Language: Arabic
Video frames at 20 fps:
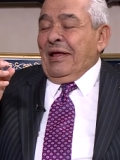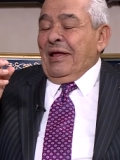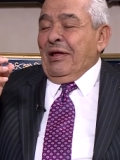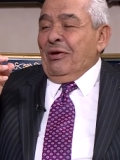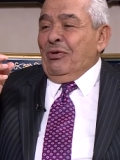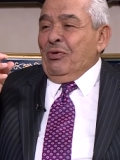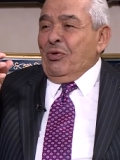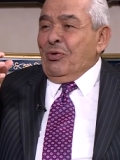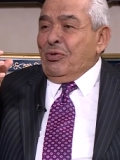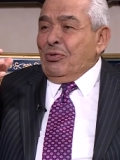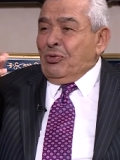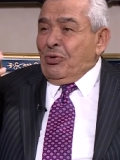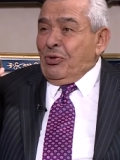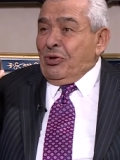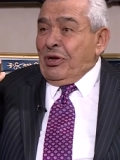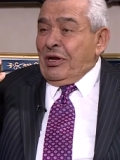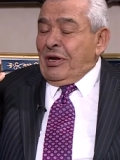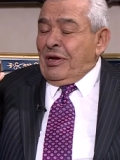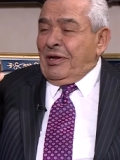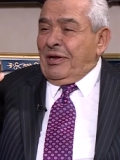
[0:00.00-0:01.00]

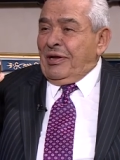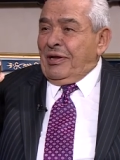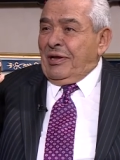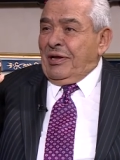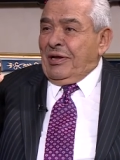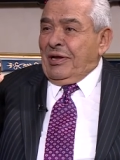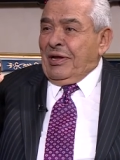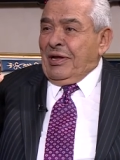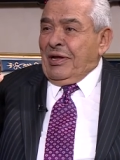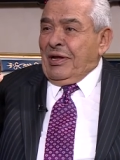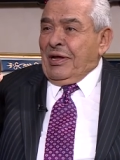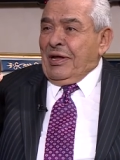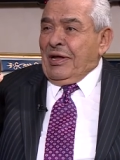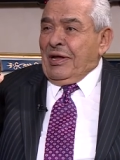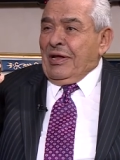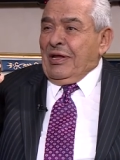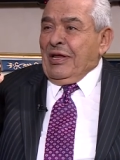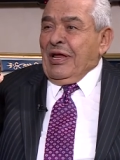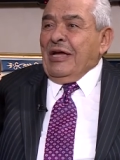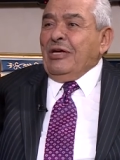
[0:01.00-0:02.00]
الأردن
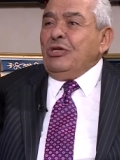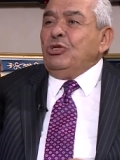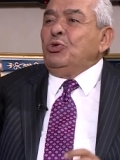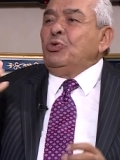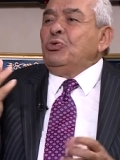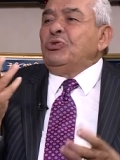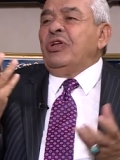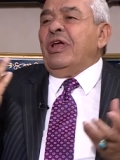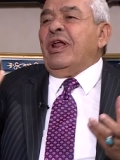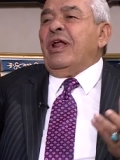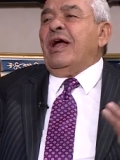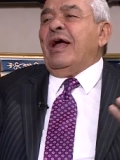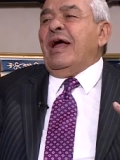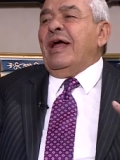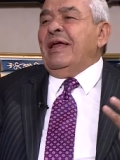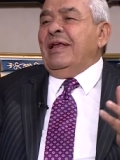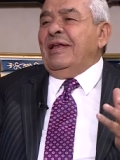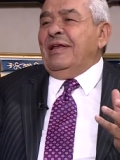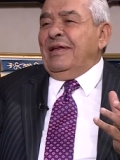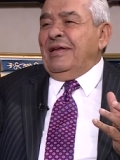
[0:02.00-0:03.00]
يعيش
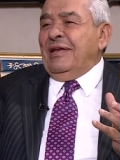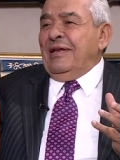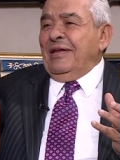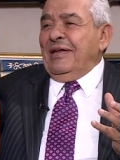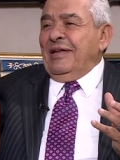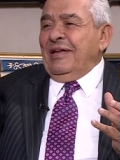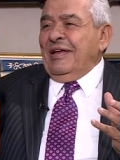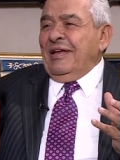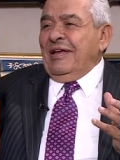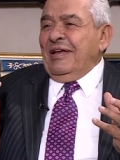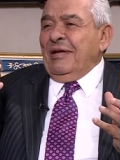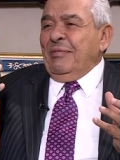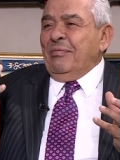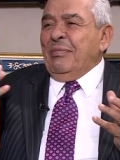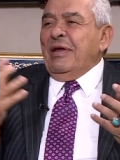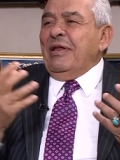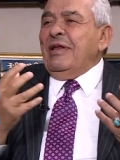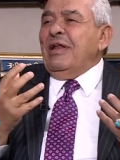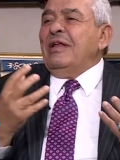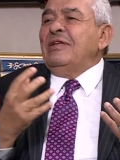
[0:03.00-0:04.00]
صراعين
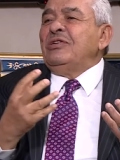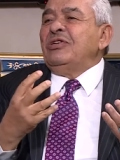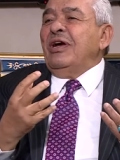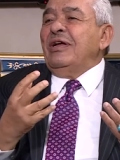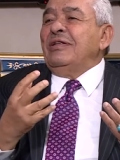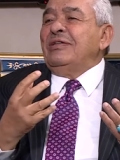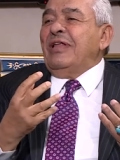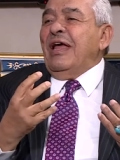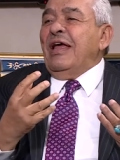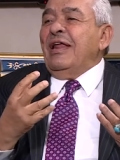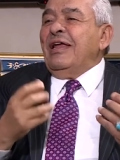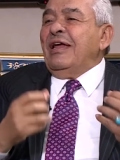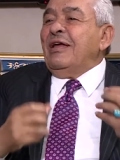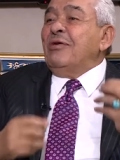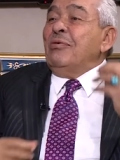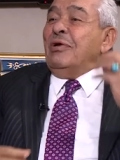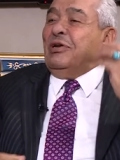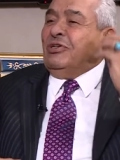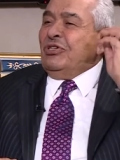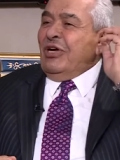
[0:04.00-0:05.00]
بين التاريخ
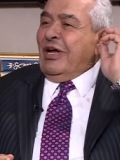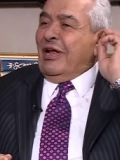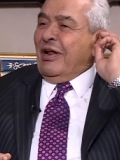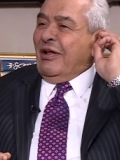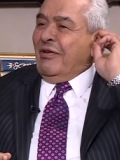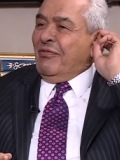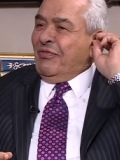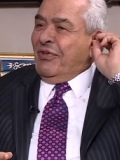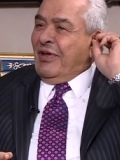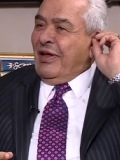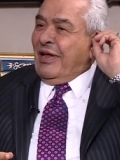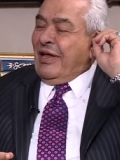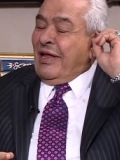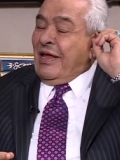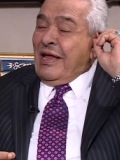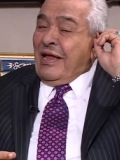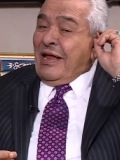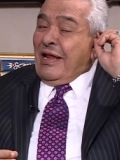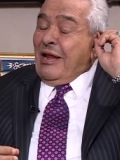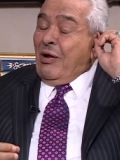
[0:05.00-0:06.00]
والجغرافيا
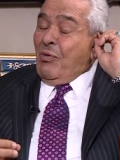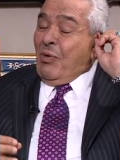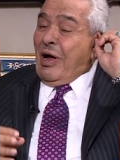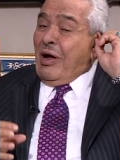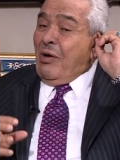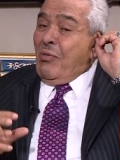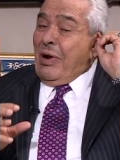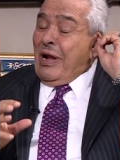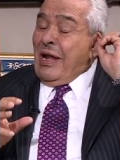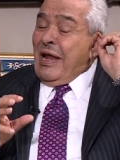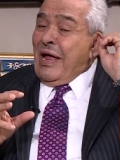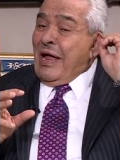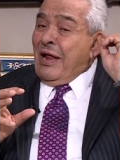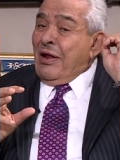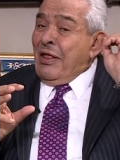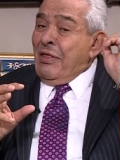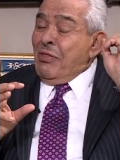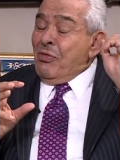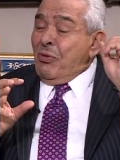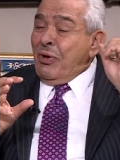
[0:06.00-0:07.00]
لو حاولنا أن
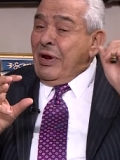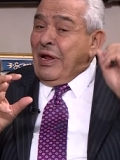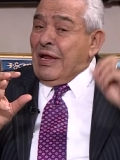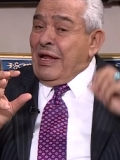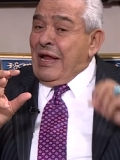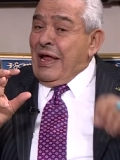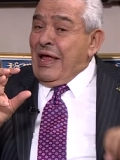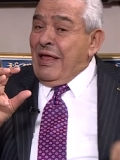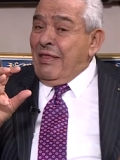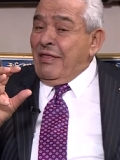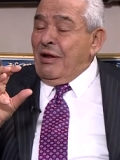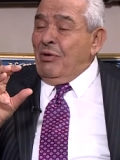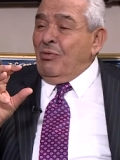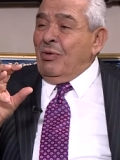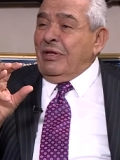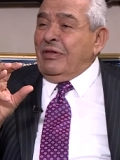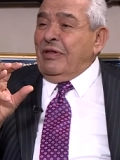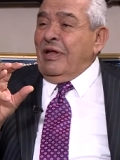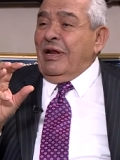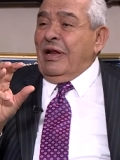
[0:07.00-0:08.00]
ننظر إلى هذا
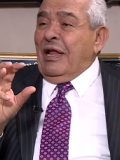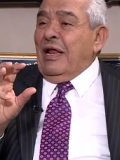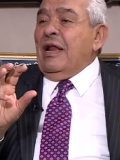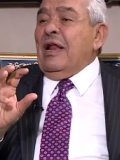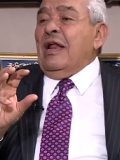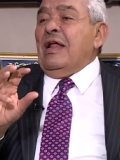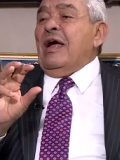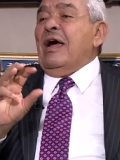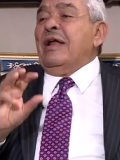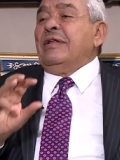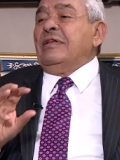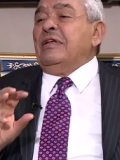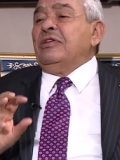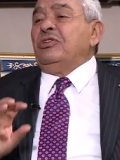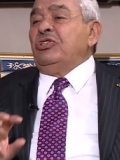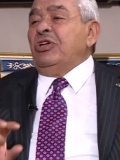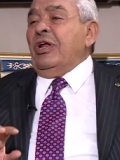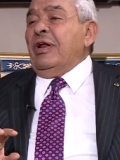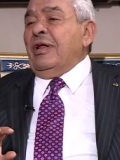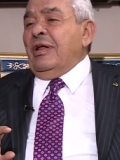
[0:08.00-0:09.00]
الوطن على خارطة
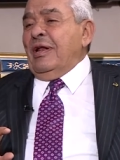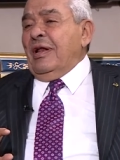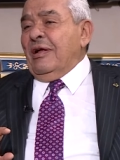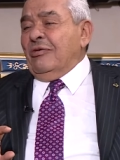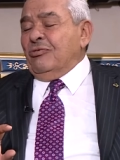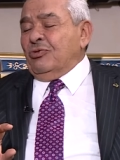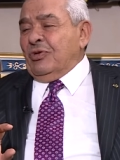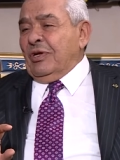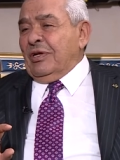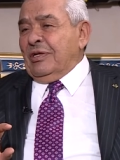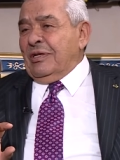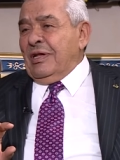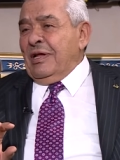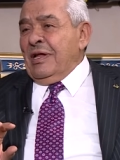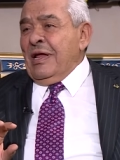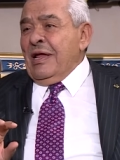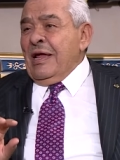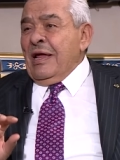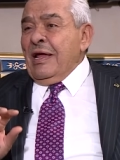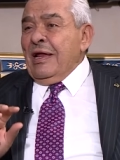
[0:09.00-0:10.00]
الشرق الأوسط
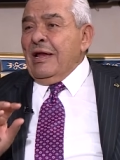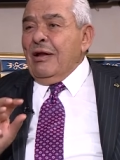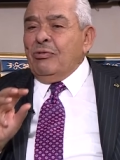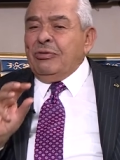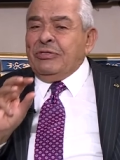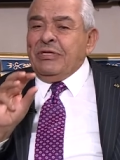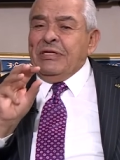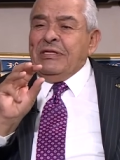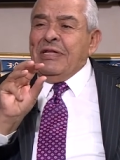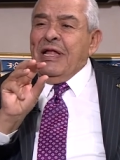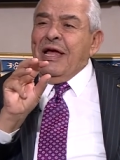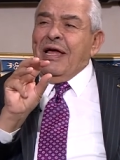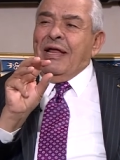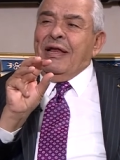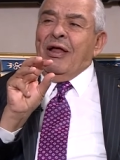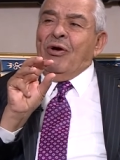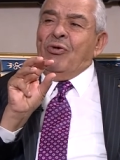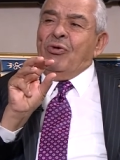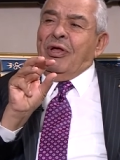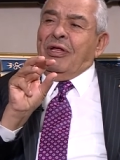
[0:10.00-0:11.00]
لوجدنا
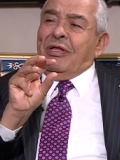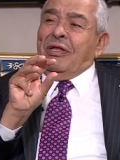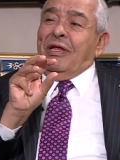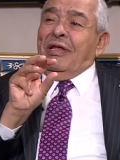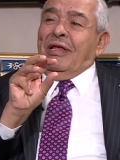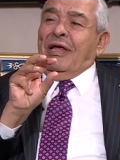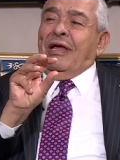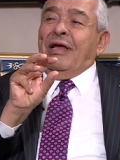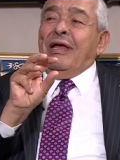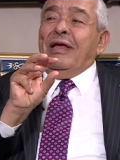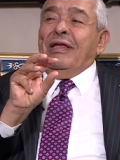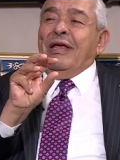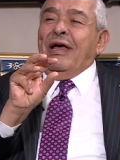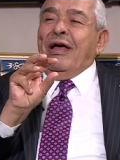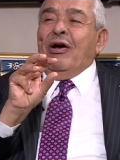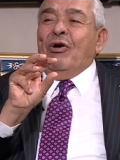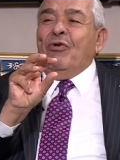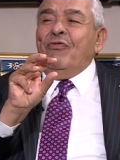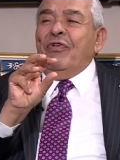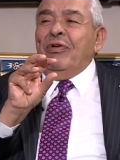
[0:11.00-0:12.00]
أنه
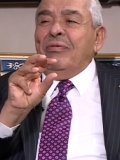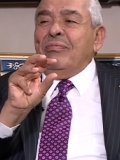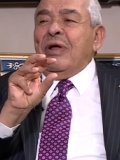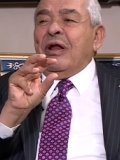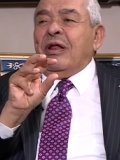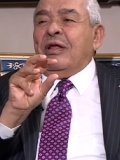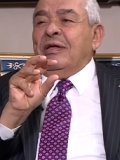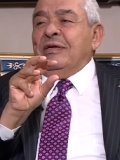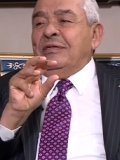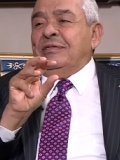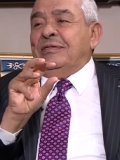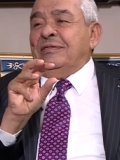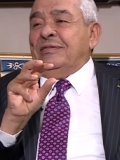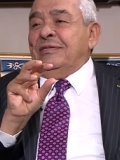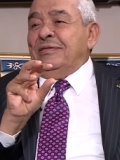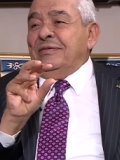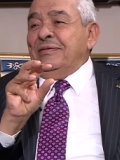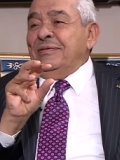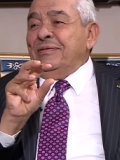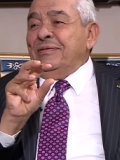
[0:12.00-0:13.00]
يقع في المركز